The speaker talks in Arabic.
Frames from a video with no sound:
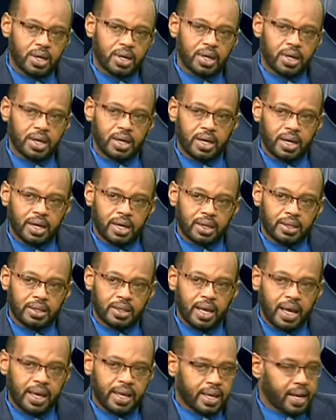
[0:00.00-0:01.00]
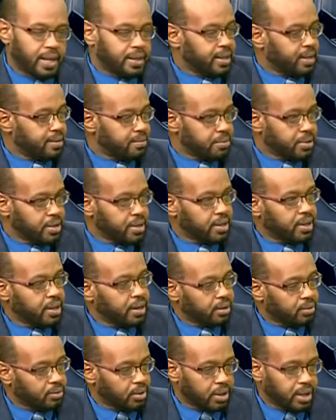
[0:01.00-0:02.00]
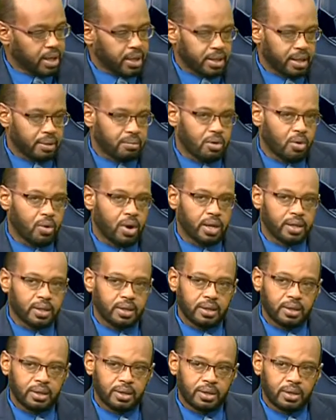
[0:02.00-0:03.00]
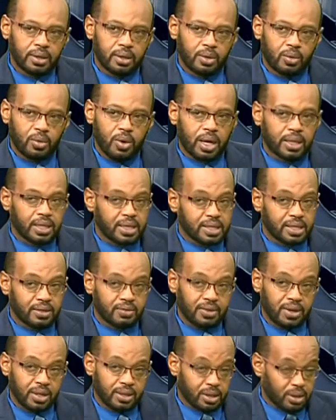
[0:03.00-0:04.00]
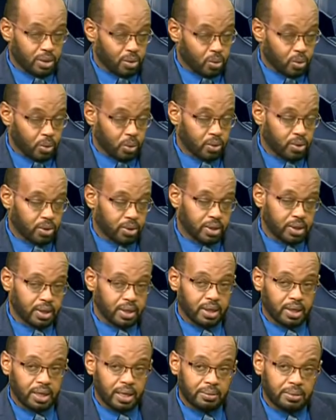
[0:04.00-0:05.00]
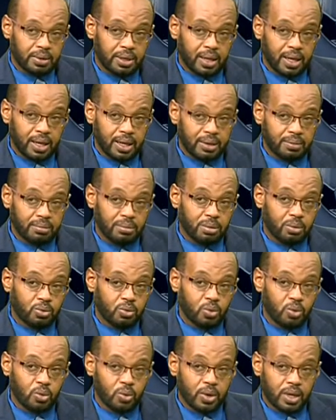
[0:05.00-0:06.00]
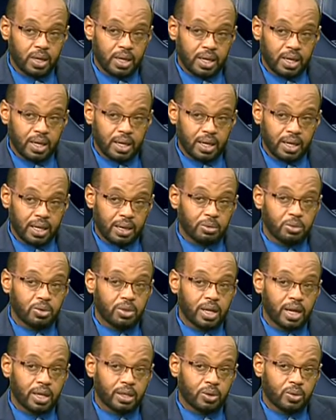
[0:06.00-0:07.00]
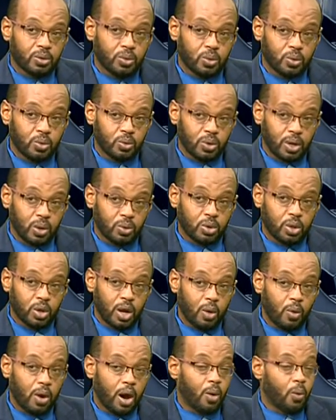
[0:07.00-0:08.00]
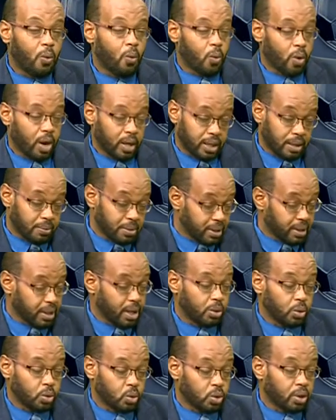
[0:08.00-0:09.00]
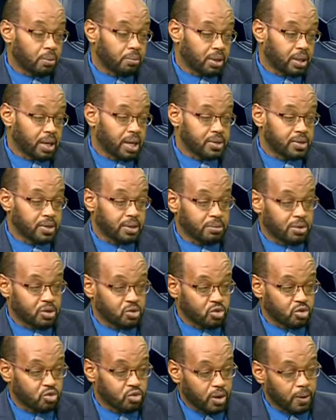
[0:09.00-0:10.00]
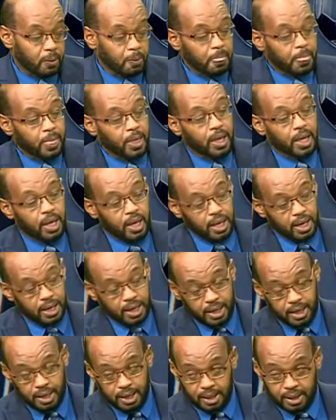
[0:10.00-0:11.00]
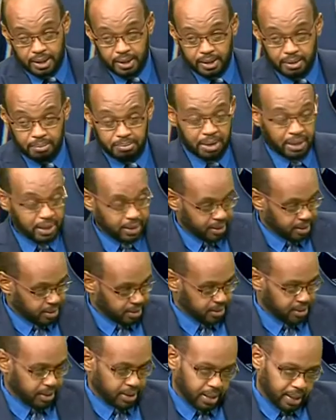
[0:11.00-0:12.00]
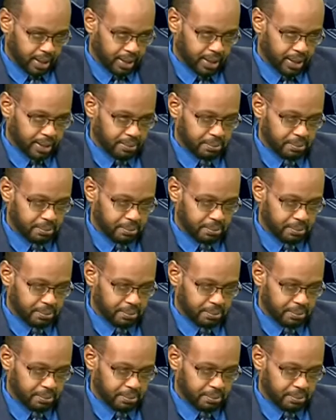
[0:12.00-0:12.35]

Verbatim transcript: انت هيئت المينا وهيئت الموانئ واحدثت فيها تطور كبير نعم. لكن برضه آه، لابد أن يكون أو أو أو أتمنى أن تضمن هذه المصفوفة نعم بند يتعلق